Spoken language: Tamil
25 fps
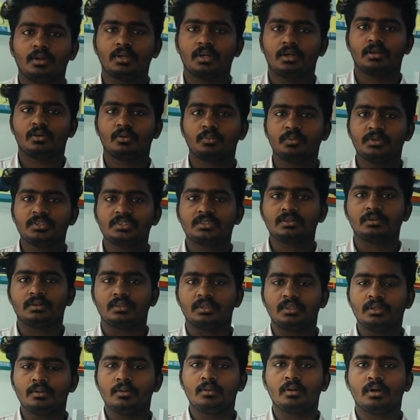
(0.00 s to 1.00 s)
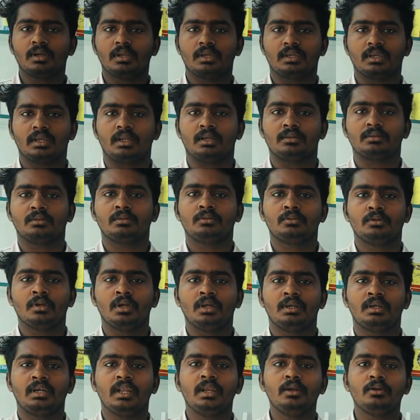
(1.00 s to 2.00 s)
டூ ஹண்ட்ரட் ருபீஸ்க்கு வந்து உங்களுக்கு
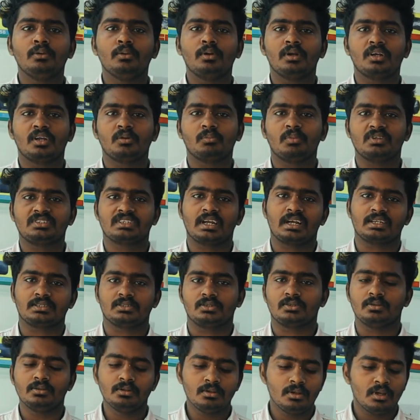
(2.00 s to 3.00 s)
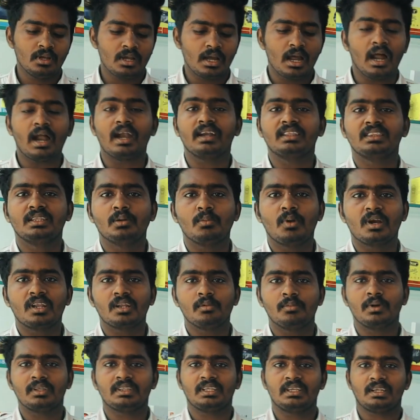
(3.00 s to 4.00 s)
டி டூ ஹண்ட்ரட் ப்ளஸ் கிடச்சிரும் அடுத்த
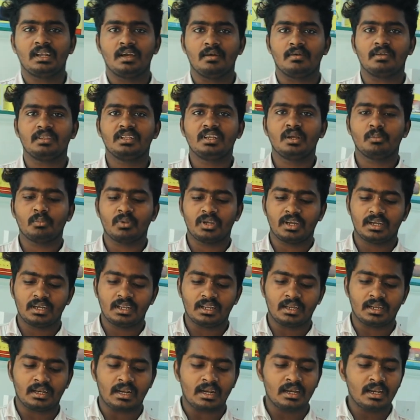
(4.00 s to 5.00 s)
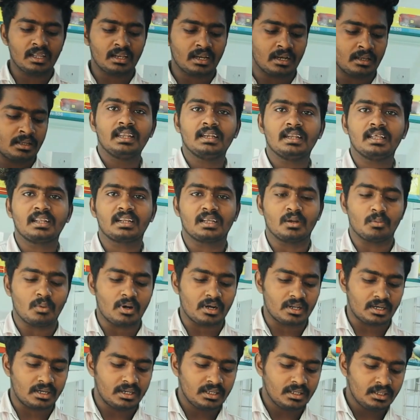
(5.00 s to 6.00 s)
மாடல் பார்த்தீங்கன்னா வந்து நம்மக்கிட்ட நல்ல ரன்னிங்கில் இருக்க
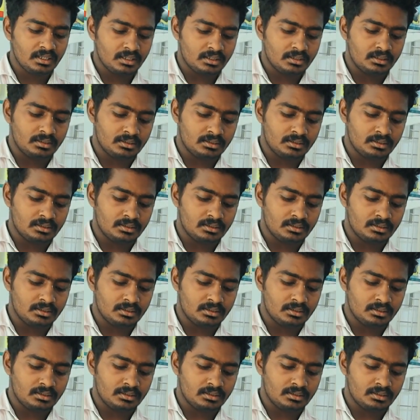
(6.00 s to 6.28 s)
மாடலு